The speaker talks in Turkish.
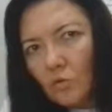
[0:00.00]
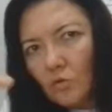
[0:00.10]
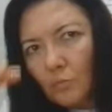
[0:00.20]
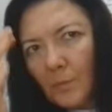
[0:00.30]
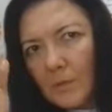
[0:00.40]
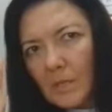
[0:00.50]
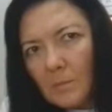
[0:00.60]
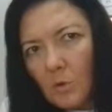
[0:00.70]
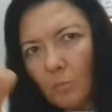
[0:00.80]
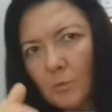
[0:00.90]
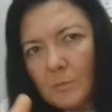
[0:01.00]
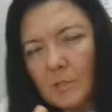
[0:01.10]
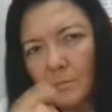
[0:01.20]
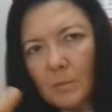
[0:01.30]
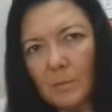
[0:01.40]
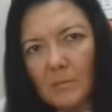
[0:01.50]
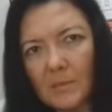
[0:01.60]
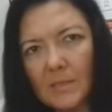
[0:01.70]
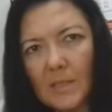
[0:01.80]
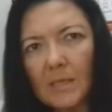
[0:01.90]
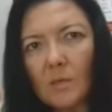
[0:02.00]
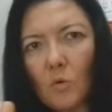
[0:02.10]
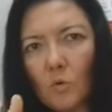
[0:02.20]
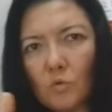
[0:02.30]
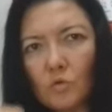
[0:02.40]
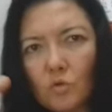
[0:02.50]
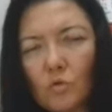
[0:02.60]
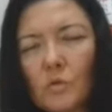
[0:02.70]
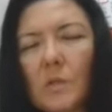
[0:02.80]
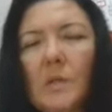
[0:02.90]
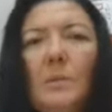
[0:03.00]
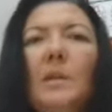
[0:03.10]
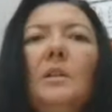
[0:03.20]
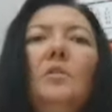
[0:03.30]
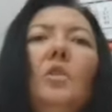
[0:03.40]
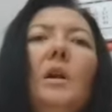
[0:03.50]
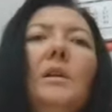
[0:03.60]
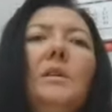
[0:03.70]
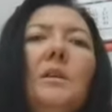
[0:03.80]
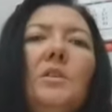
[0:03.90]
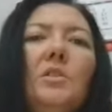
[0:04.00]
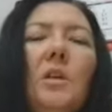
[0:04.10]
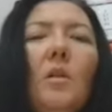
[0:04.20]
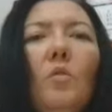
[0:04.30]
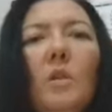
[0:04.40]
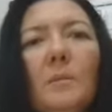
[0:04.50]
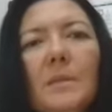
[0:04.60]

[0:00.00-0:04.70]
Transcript: koşup atlama, hoplama, zıplama vesaire kondisyonunuza da bakılıyor arkadaşlar.